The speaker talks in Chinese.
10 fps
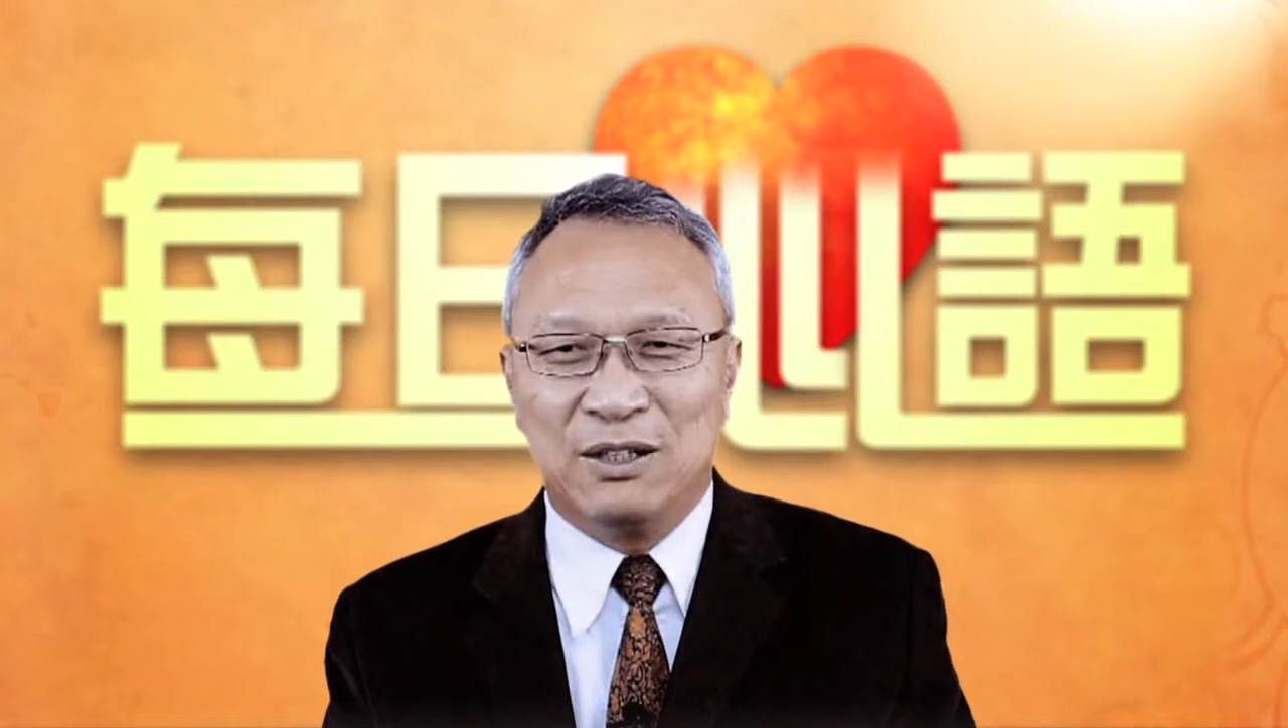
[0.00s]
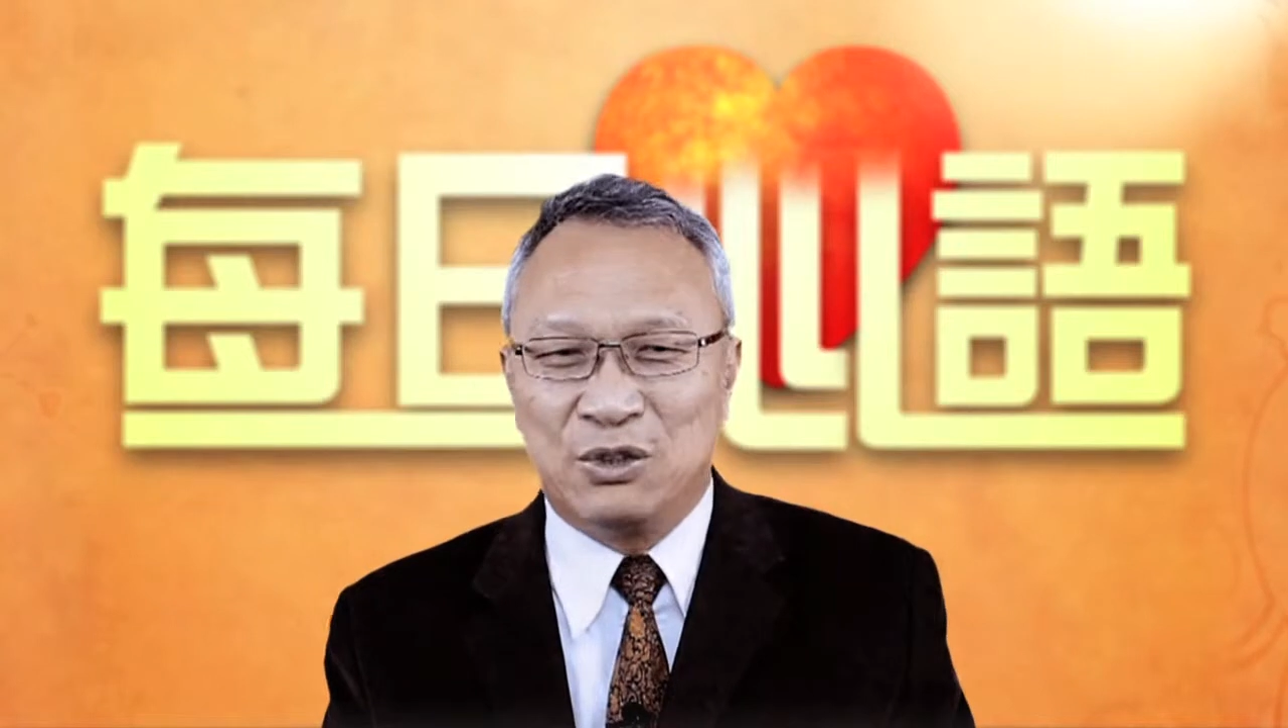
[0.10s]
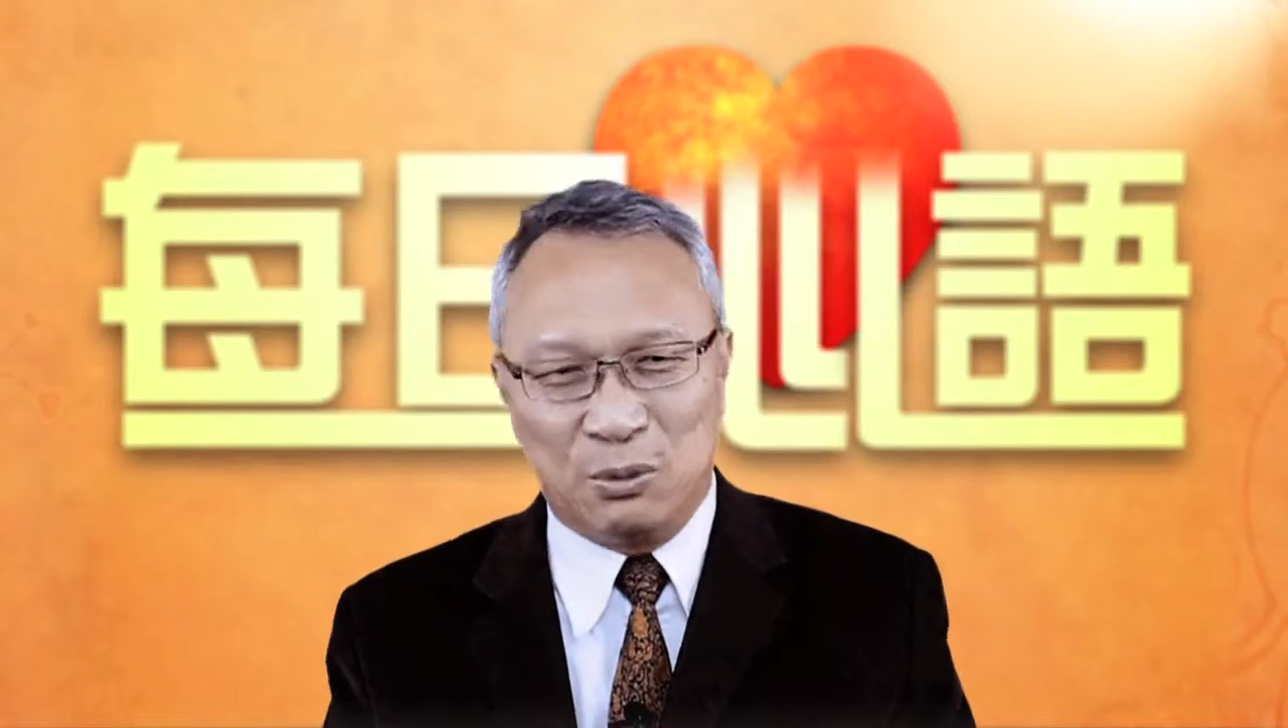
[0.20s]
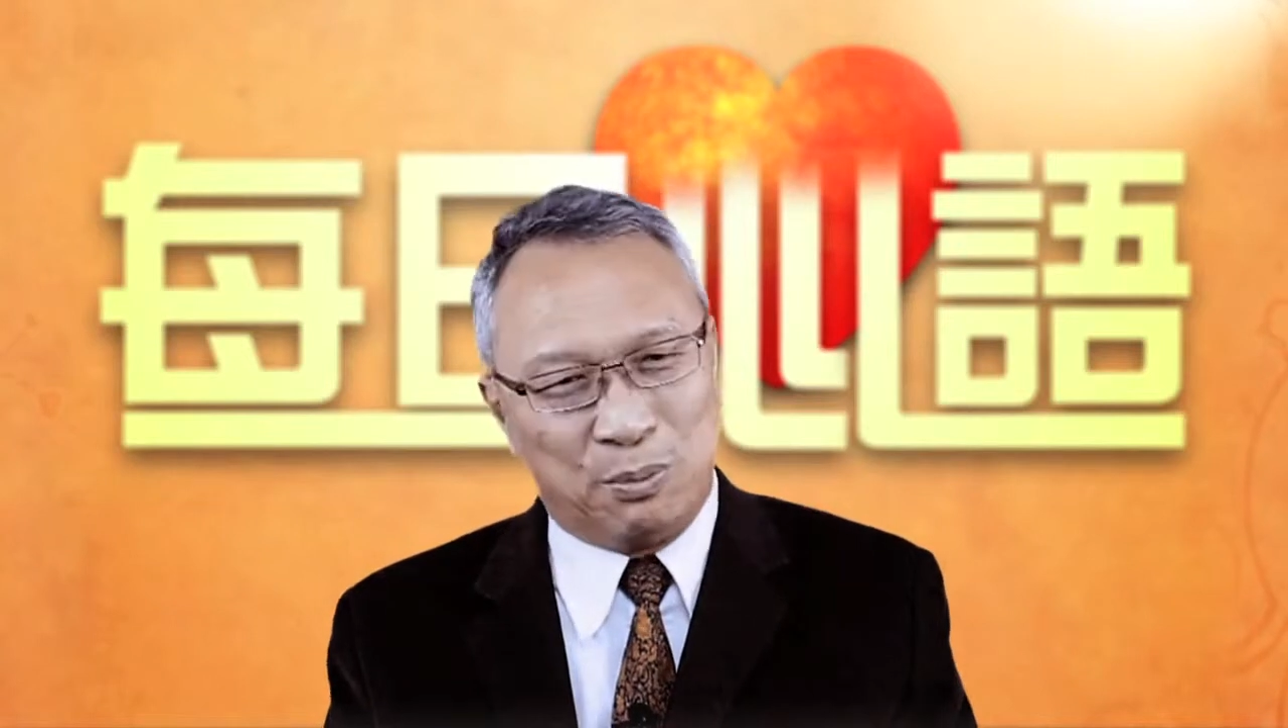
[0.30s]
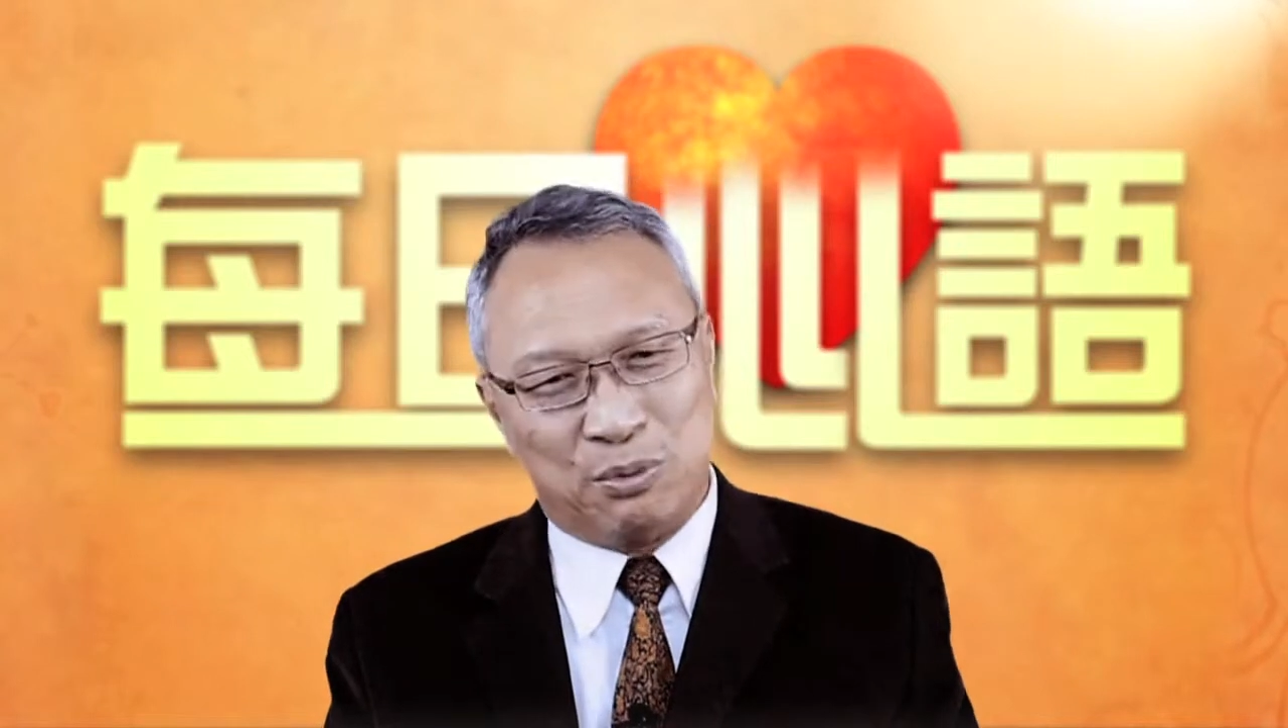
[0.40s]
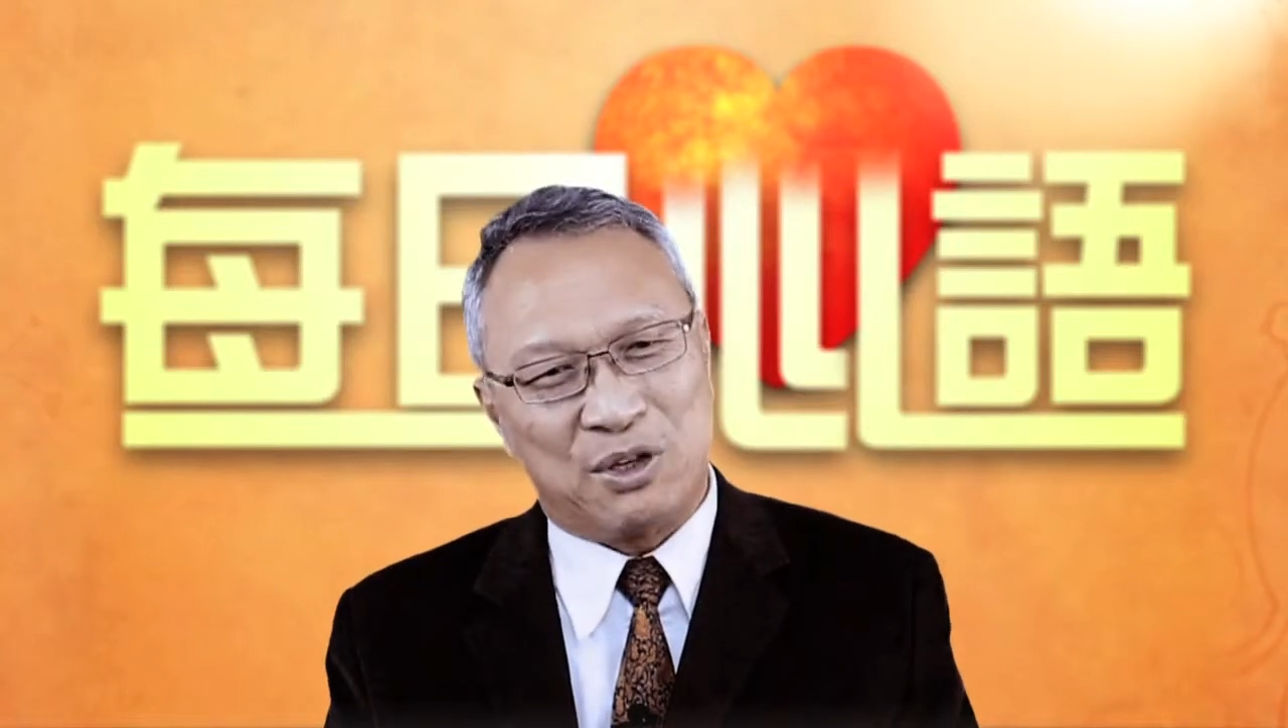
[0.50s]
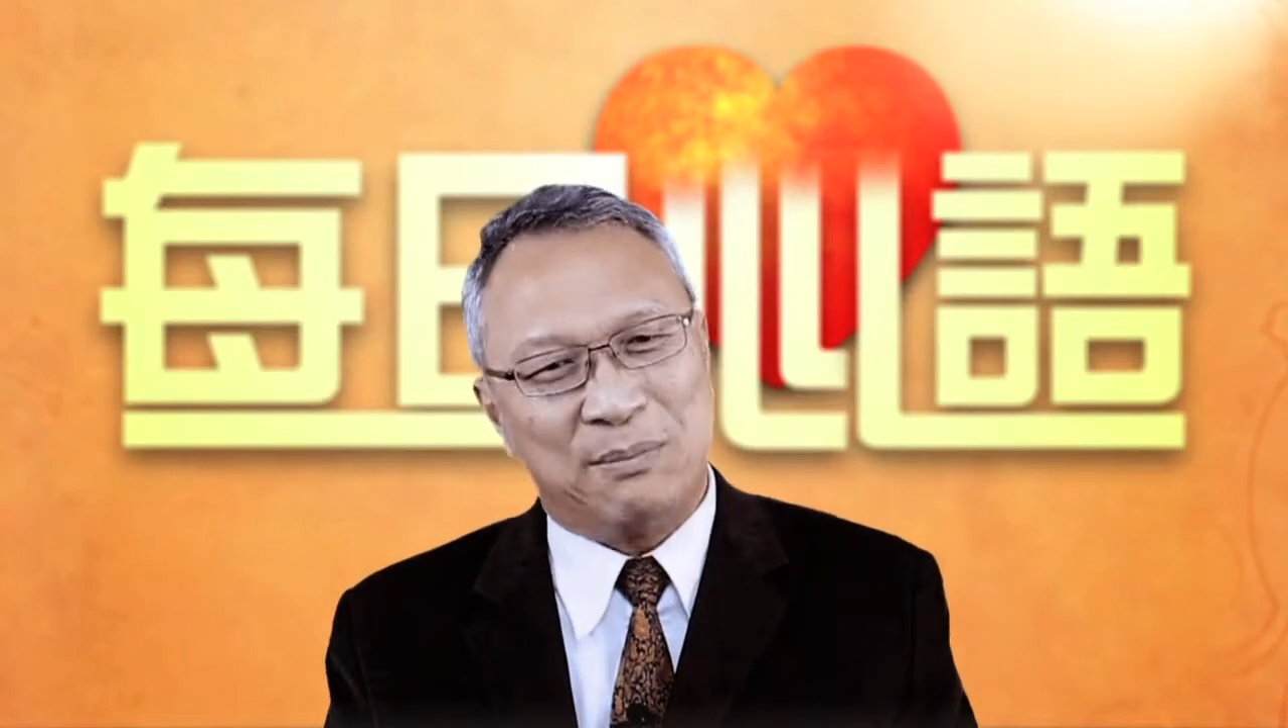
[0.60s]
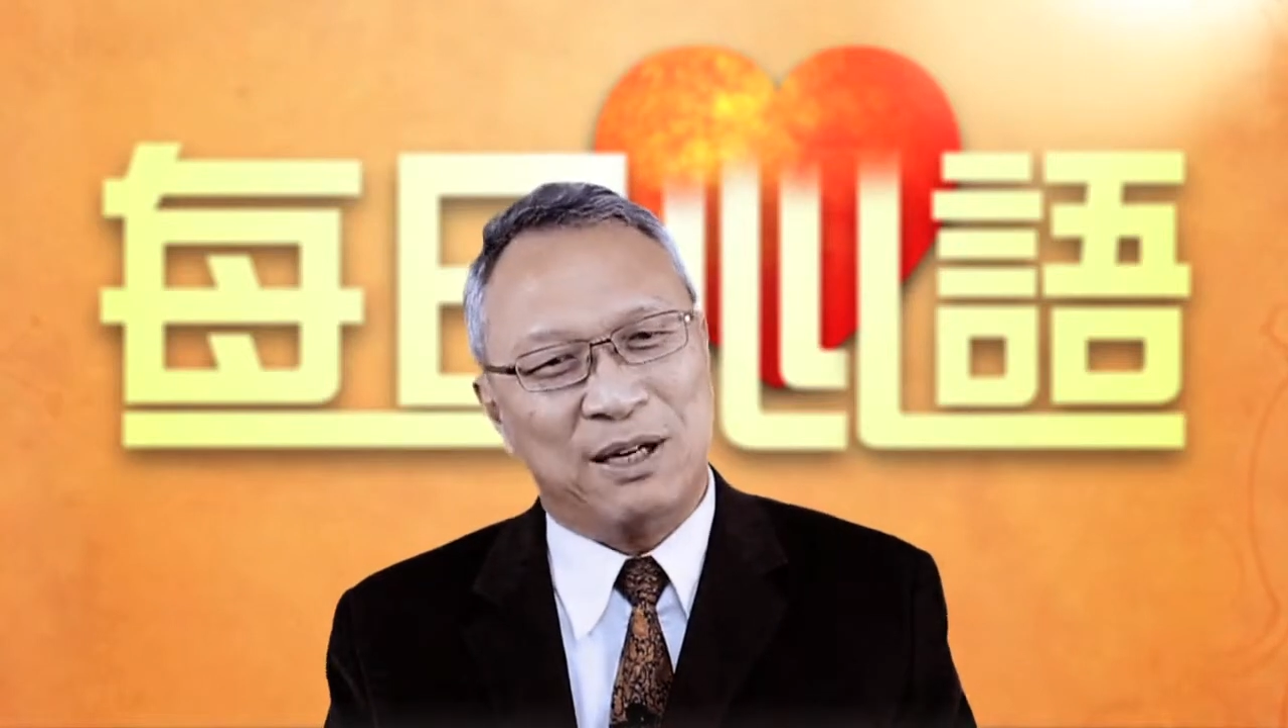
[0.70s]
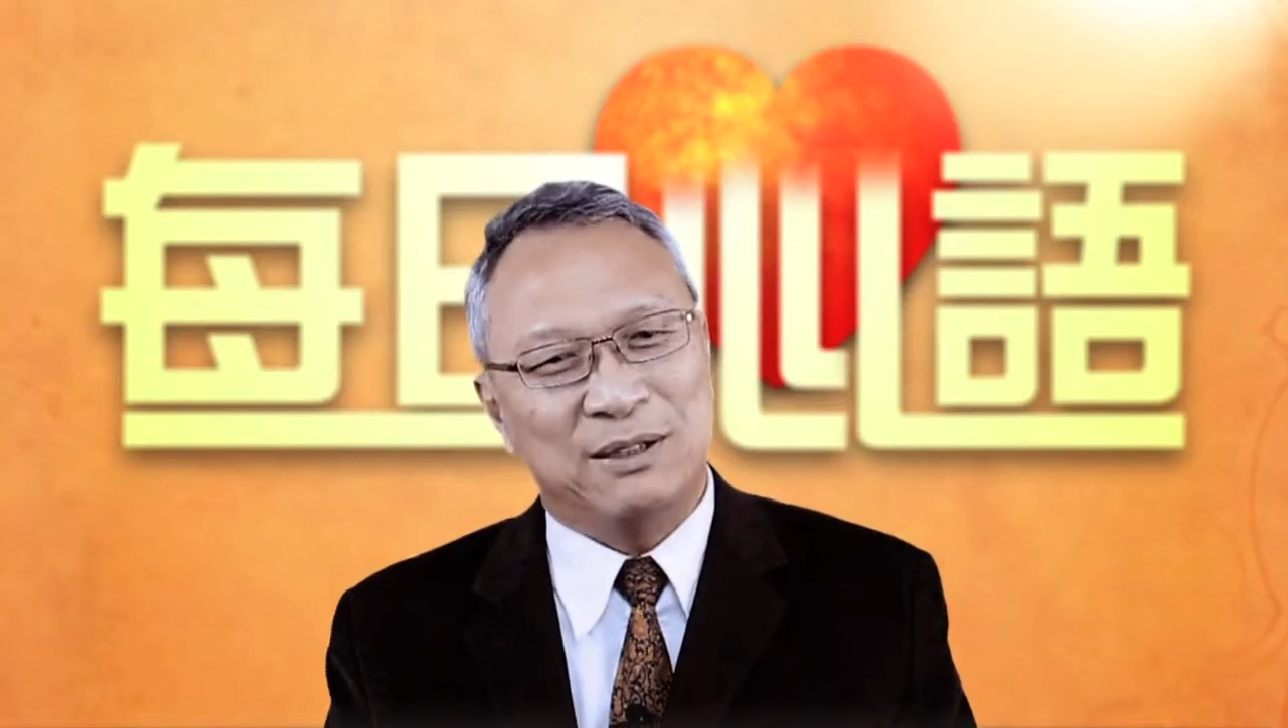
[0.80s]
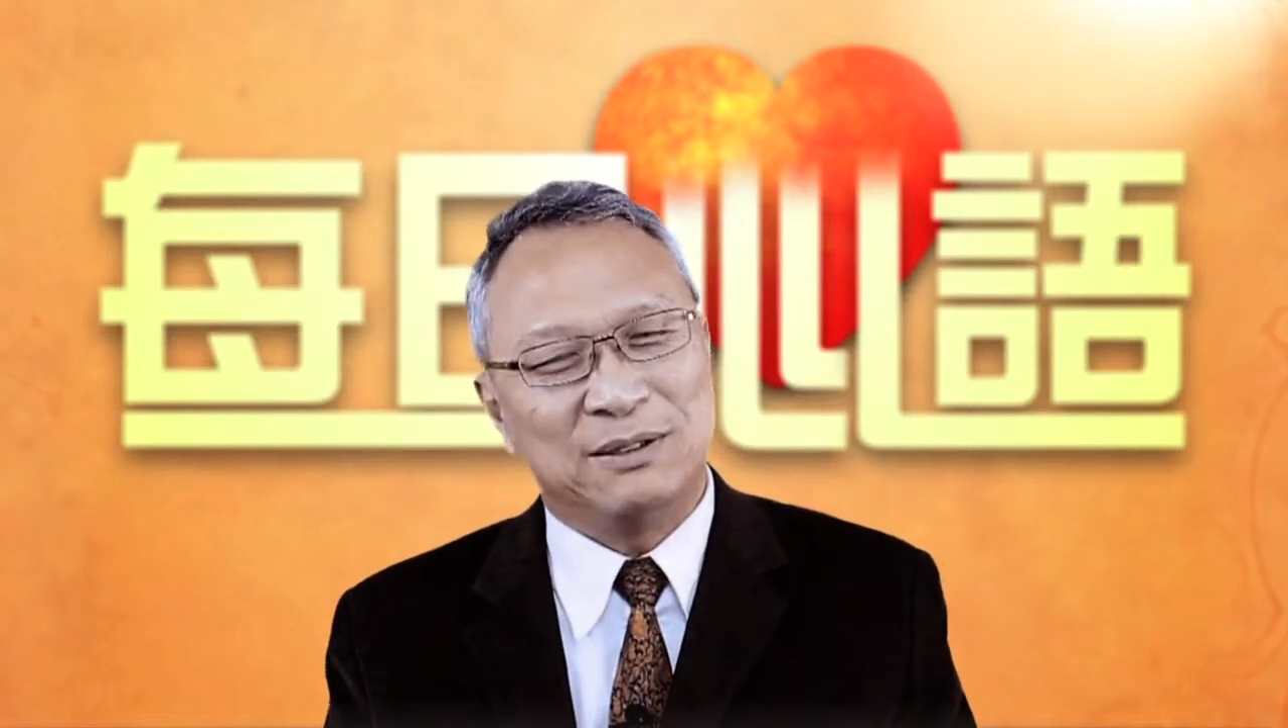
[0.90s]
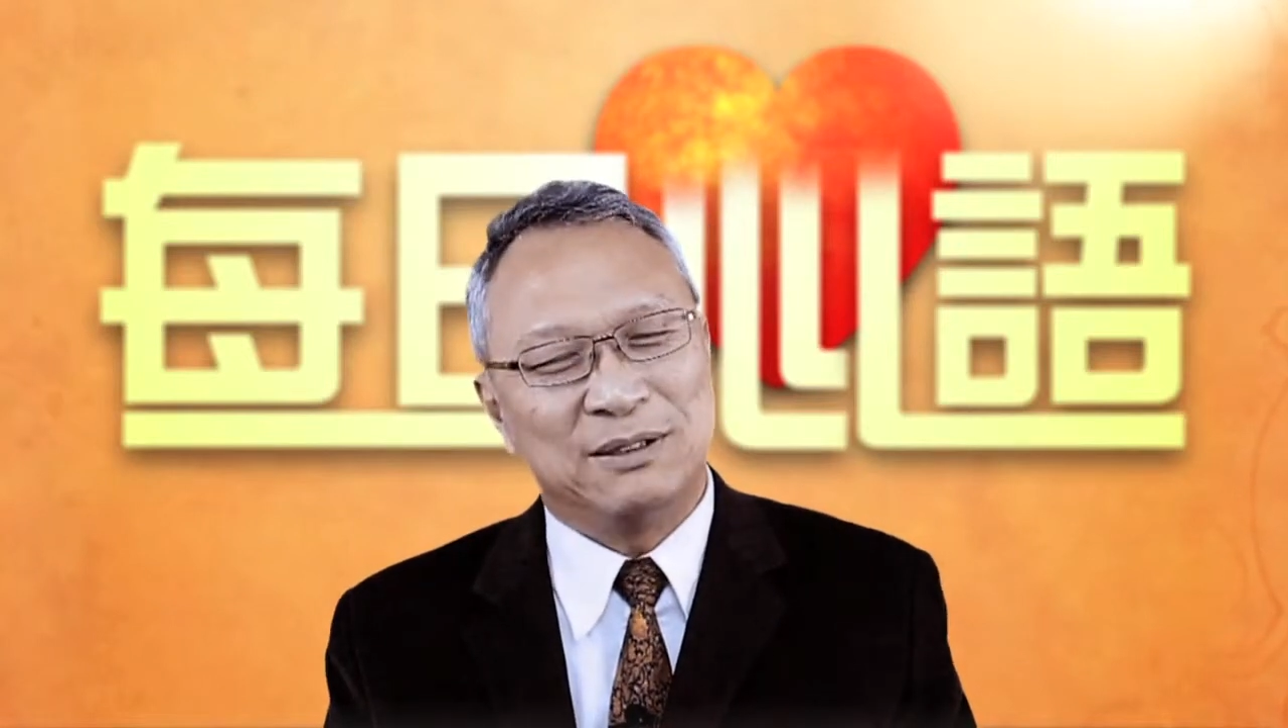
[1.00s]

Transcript: 就补什么，